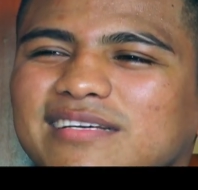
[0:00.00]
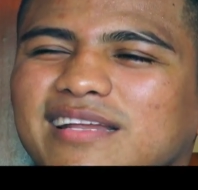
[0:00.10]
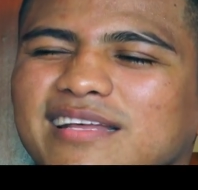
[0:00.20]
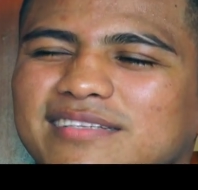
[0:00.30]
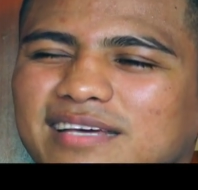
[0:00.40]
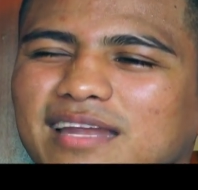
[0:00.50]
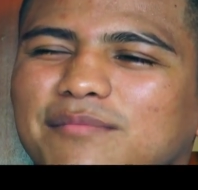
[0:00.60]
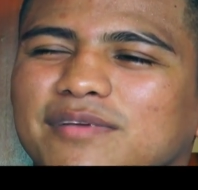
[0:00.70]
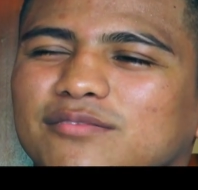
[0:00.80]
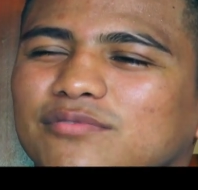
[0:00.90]
El
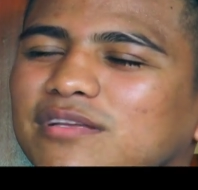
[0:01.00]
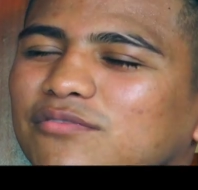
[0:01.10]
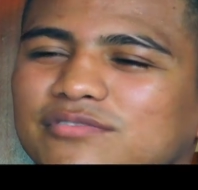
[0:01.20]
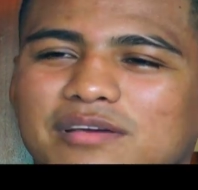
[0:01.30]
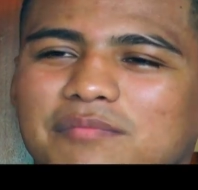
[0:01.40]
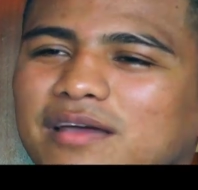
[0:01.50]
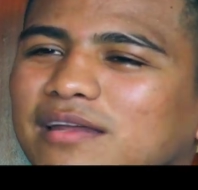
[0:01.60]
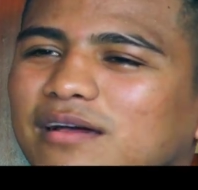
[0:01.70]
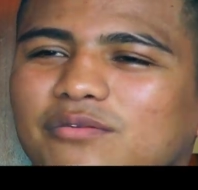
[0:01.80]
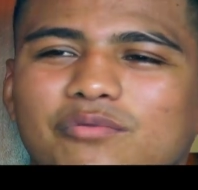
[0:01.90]
entrenamiento de no se
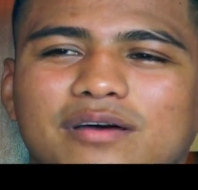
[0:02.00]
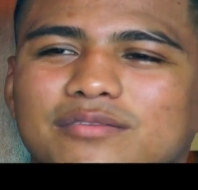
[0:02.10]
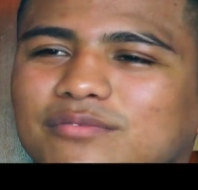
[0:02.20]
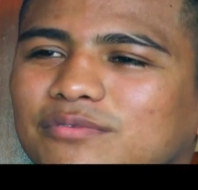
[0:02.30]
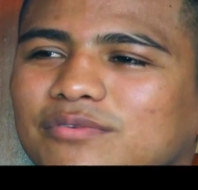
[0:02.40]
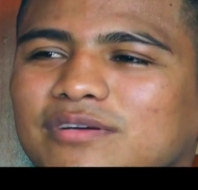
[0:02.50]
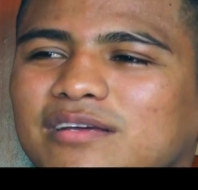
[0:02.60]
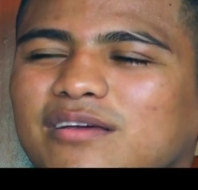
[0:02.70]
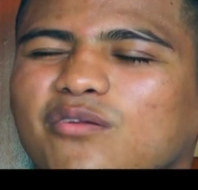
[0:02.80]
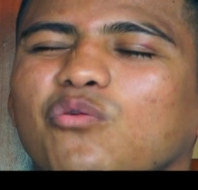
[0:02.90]
imagina cuánto
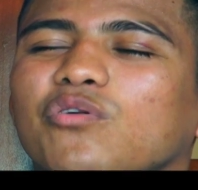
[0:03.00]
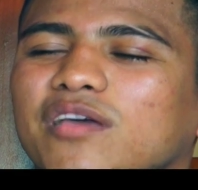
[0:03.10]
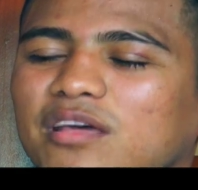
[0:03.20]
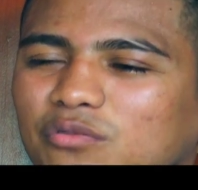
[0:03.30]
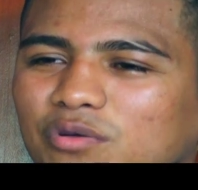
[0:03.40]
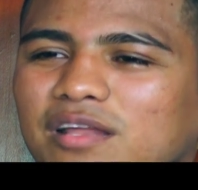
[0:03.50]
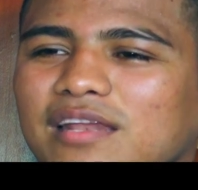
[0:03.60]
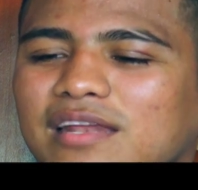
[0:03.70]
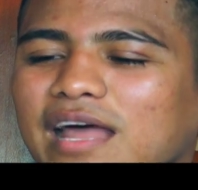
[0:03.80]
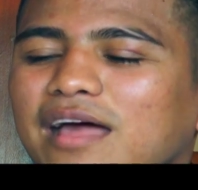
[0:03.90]
lo que
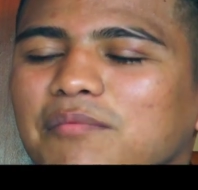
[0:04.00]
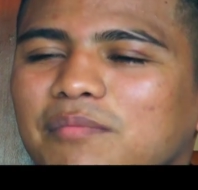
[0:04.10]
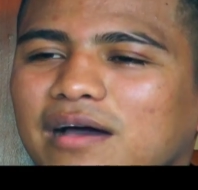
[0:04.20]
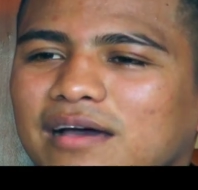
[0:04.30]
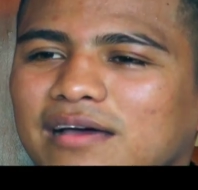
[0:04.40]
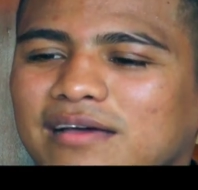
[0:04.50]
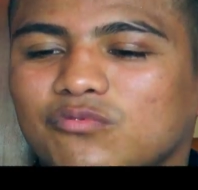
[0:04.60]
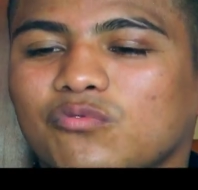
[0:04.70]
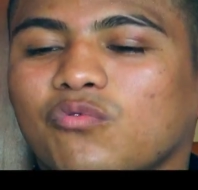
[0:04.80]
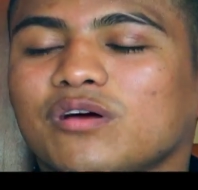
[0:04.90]
duele el alma
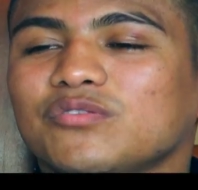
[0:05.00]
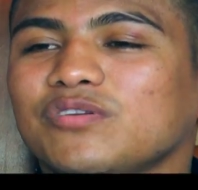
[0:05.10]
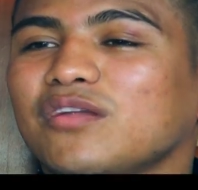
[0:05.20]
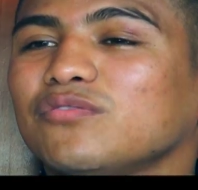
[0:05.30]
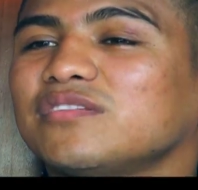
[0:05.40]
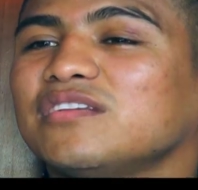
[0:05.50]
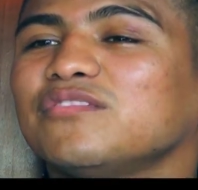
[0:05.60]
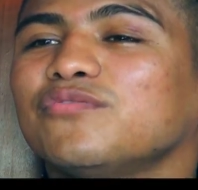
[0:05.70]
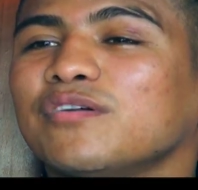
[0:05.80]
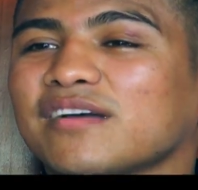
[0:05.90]
cuando ya no tenés
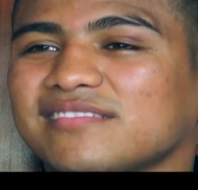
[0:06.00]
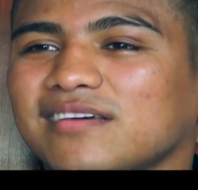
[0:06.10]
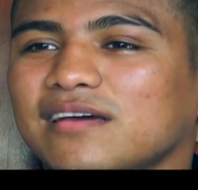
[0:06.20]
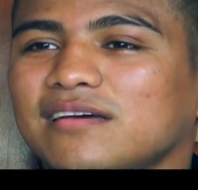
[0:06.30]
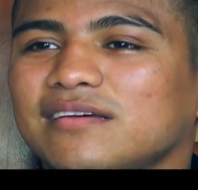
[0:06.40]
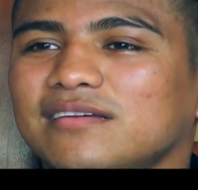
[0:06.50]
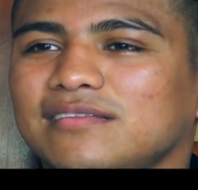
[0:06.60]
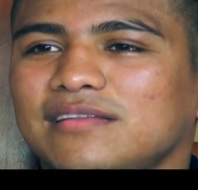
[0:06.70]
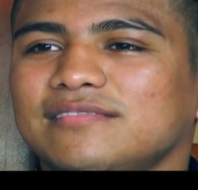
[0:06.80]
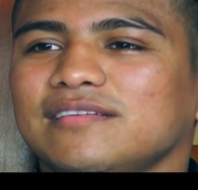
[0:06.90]
fuerza
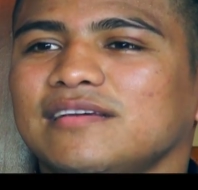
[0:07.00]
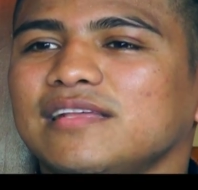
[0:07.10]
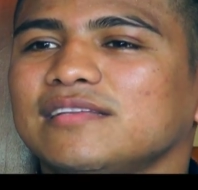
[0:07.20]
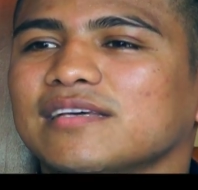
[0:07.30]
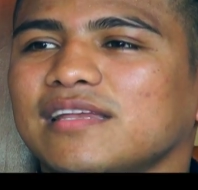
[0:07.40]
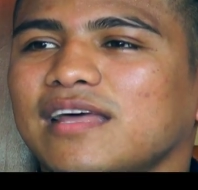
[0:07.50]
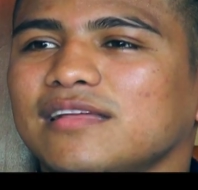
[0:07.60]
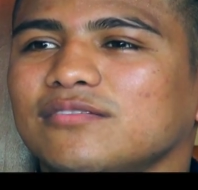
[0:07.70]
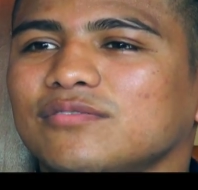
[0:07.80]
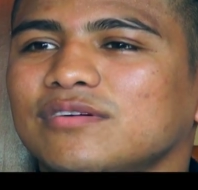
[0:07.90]
de seguir
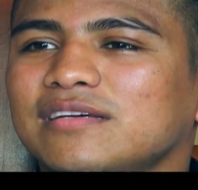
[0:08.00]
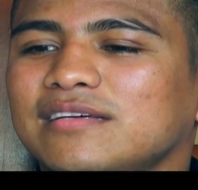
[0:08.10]
entrenando.